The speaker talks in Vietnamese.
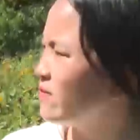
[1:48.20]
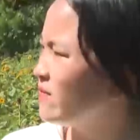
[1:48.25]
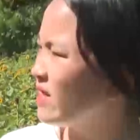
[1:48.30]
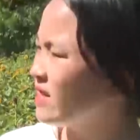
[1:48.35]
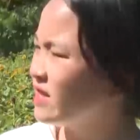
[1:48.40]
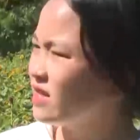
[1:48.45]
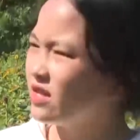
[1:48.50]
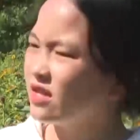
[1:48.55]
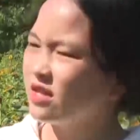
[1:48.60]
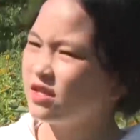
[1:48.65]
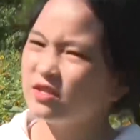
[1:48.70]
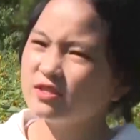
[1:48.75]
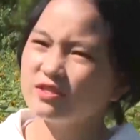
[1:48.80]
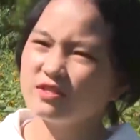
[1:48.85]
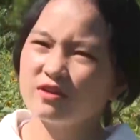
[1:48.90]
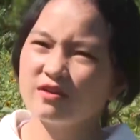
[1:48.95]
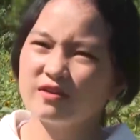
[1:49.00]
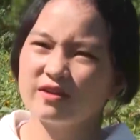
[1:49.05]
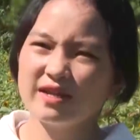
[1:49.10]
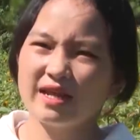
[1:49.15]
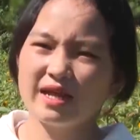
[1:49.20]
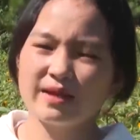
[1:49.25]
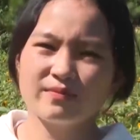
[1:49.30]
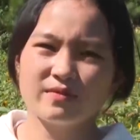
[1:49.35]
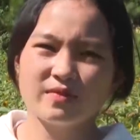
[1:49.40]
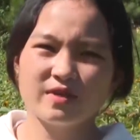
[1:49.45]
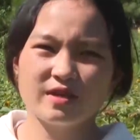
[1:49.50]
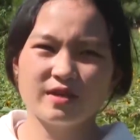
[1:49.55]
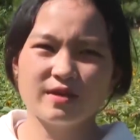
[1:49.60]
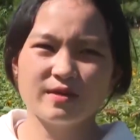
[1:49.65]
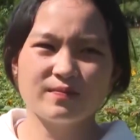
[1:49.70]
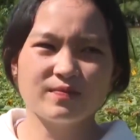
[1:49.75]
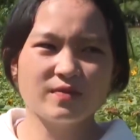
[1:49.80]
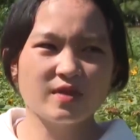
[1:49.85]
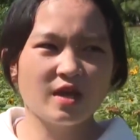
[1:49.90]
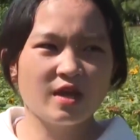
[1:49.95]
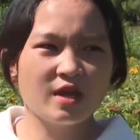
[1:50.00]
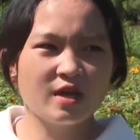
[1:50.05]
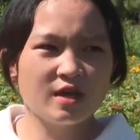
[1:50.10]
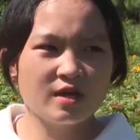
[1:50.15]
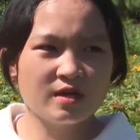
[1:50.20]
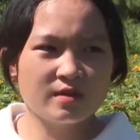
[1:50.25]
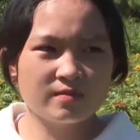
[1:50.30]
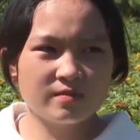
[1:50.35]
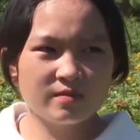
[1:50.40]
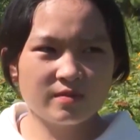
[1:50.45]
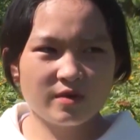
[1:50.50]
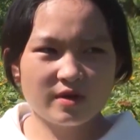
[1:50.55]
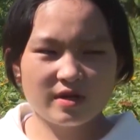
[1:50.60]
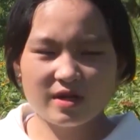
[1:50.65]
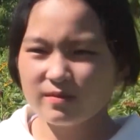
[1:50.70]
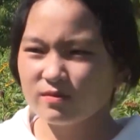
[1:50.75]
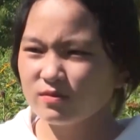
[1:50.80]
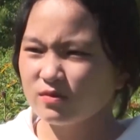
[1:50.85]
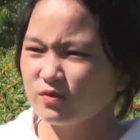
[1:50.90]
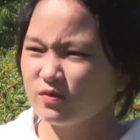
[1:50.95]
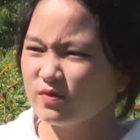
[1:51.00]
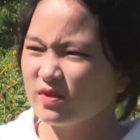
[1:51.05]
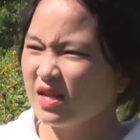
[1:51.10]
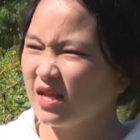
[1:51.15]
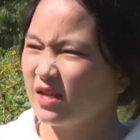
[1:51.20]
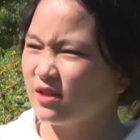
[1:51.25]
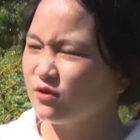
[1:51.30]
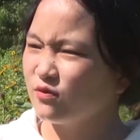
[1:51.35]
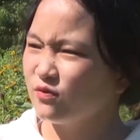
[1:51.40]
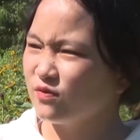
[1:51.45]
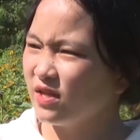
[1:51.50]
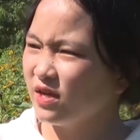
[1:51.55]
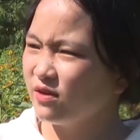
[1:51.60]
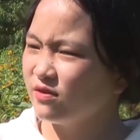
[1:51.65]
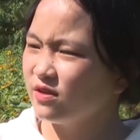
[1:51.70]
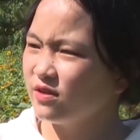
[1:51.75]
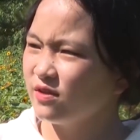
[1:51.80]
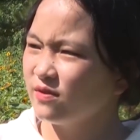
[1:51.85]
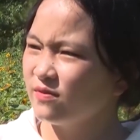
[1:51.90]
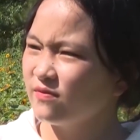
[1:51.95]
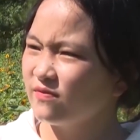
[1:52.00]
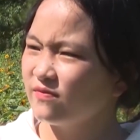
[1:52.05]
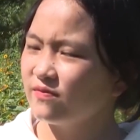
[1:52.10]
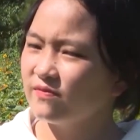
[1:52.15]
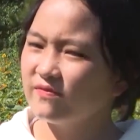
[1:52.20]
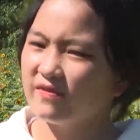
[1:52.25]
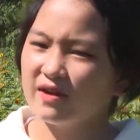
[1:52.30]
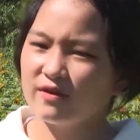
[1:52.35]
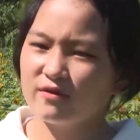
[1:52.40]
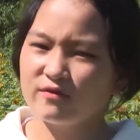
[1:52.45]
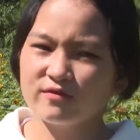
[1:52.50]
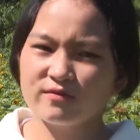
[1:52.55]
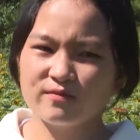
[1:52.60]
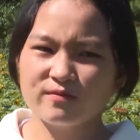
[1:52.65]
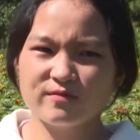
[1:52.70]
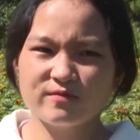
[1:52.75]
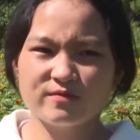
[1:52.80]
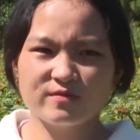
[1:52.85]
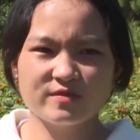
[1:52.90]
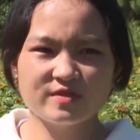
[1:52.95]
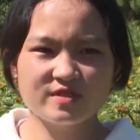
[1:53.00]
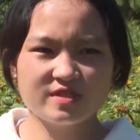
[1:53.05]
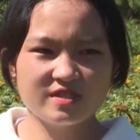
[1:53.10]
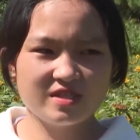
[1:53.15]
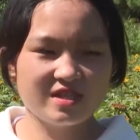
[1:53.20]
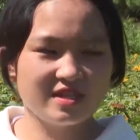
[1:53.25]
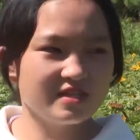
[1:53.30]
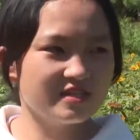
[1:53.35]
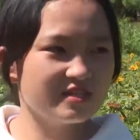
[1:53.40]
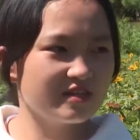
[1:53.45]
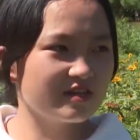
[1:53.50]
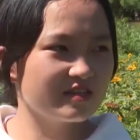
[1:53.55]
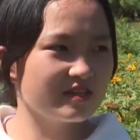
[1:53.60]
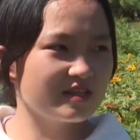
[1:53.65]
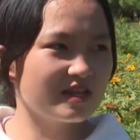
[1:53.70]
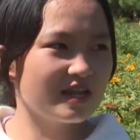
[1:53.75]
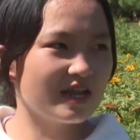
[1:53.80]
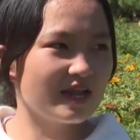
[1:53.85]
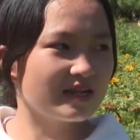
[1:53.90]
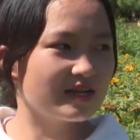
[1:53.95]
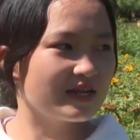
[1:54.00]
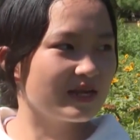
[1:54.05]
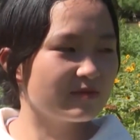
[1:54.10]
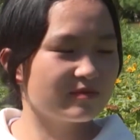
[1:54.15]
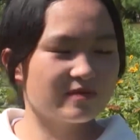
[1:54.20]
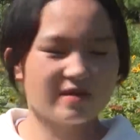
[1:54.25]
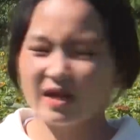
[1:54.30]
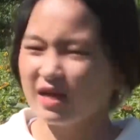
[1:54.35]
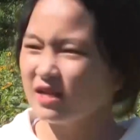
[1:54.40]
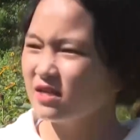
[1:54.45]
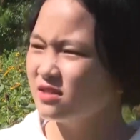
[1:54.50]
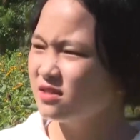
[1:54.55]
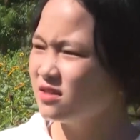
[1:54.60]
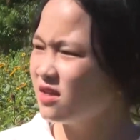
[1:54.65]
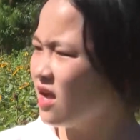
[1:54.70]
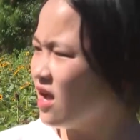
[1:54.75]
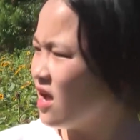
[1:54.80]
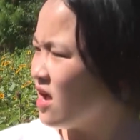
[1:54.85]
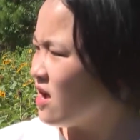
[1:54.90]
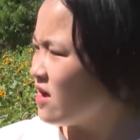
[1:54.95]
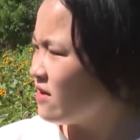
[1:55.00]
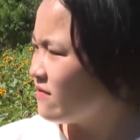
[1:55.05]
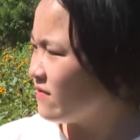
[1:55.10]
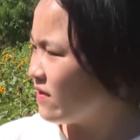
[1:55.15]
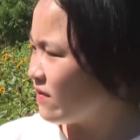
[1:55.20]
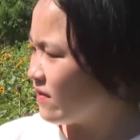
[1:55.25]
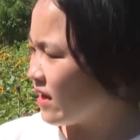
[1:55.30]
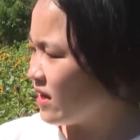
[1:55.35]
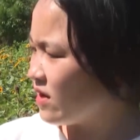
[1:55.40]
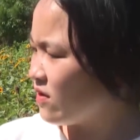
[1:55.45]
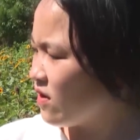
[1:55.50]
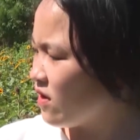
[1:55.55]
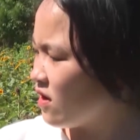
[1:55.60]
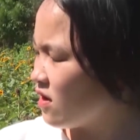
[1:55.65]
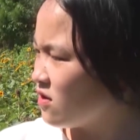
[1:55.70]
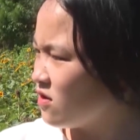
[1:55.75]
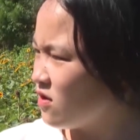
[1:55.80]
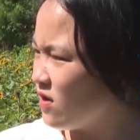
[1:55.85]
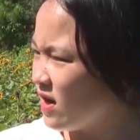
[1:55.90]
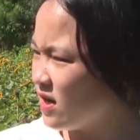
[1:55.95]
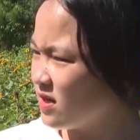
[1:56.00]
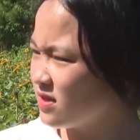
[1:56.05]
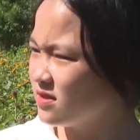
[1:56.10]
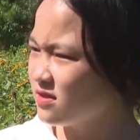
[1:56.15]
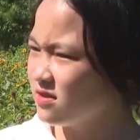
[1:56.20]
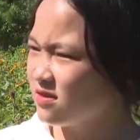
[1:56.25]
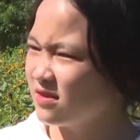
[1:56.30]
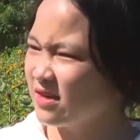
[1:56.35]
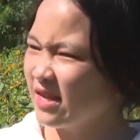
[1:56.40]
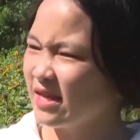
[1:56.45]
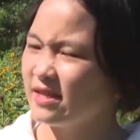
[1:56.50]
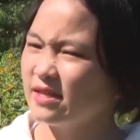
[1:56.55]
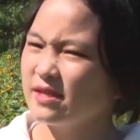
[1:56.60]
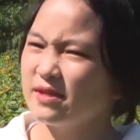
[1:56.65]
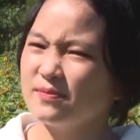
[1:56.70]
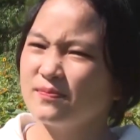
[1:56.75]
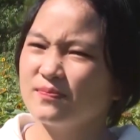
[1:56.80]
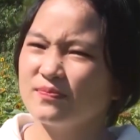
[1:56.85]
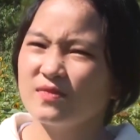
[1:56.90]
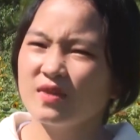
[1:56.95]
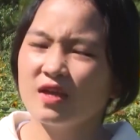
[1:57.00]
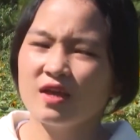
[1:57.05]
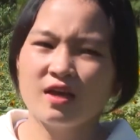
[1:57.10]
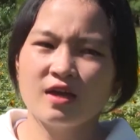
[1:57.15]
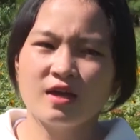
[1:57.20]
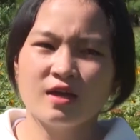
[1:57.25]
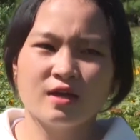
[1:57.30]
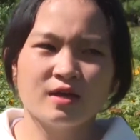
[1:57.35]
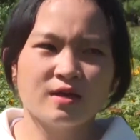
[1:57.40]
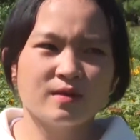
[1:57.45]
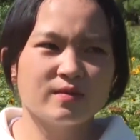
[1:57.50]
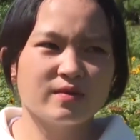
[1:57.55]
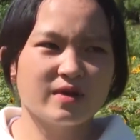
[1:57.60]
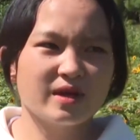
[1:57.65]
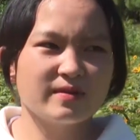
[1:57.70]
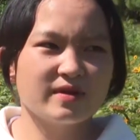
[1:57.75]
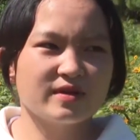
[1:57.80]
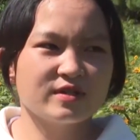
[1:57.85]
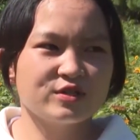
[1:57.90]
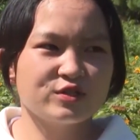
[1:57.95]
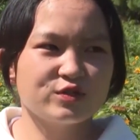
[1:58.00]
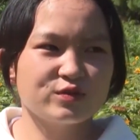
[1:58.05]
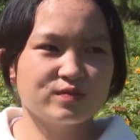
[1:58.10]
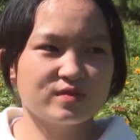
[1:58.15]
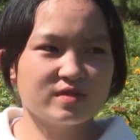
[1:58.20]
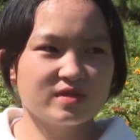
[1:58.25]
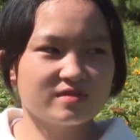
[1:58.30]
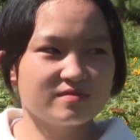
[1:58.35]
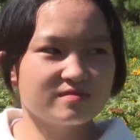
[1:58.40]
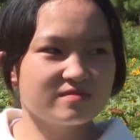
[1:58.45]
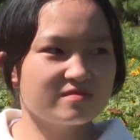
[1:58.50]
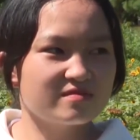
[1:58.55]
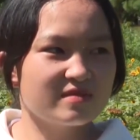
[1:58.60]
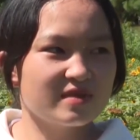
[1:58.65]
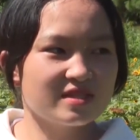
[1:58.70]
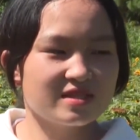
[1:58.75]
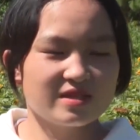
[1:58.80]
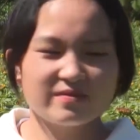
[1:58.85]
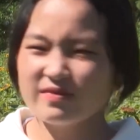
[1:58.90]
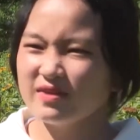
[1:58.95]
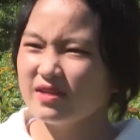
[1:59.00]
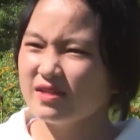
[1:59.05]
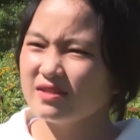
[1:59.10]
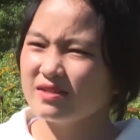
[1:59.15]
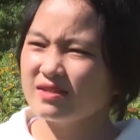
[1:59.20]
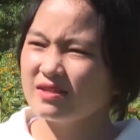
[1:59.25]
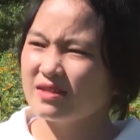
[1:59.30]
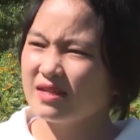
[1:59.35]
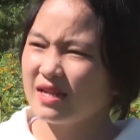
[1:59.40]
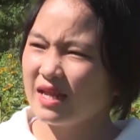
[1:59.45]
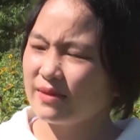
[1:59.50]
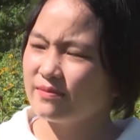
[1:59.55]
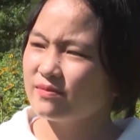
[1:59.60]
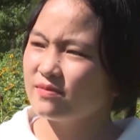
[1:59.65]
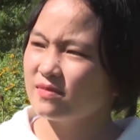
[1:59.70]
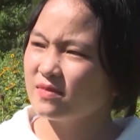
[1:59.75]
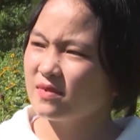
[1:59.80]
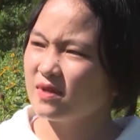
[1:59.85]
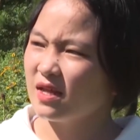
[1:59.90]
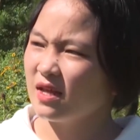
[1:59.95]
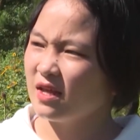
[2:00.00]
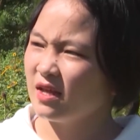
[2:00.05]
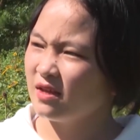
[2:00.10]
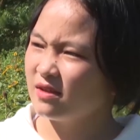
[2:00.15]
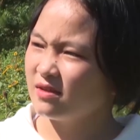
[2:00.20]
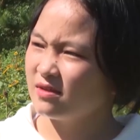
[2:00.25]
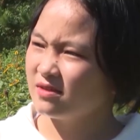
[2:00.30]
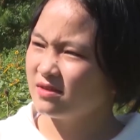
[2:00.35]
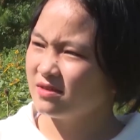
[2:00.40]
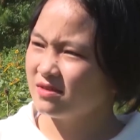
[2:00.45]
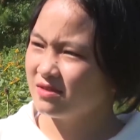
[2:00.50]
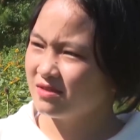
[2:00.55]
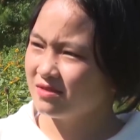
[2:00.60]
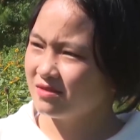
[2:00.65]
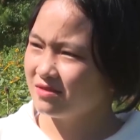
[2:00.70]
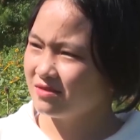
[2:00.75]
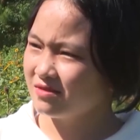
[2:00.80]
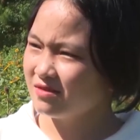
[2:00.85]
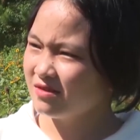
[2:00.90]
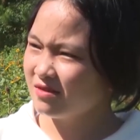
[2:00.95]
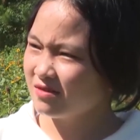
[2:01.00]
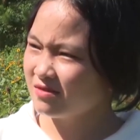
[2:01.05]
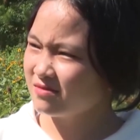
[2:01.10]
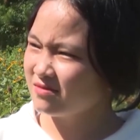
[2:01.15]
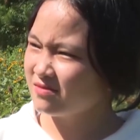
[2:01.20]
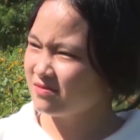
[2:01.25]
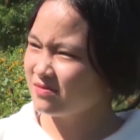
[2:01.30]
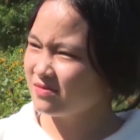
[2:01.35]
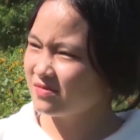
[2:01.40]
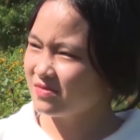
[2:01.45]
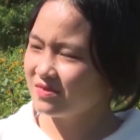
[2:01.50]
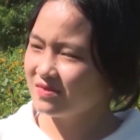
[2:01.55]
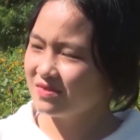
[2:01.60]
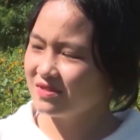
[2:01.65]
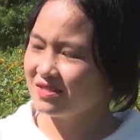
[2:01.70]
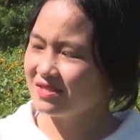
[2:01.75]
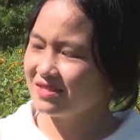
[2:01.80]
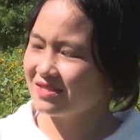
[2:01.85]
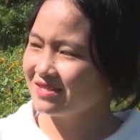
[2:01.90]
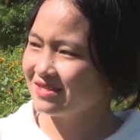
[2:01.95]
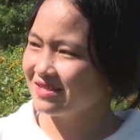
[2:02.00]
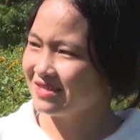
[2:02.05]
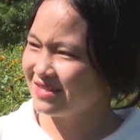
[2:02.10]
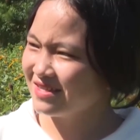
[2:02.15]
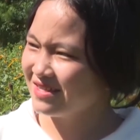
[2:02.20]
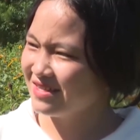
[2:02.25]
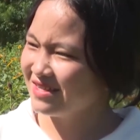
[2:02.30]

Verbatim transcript: Hôm nay thì trời đẹp thì bọn em rủ lại rủ nhau đi vào đi chơi thì lại gặp cánh vào cánh hoa hướng dương này thì em đã chụp được mấy tấm hình đẹp để giữ được kỷ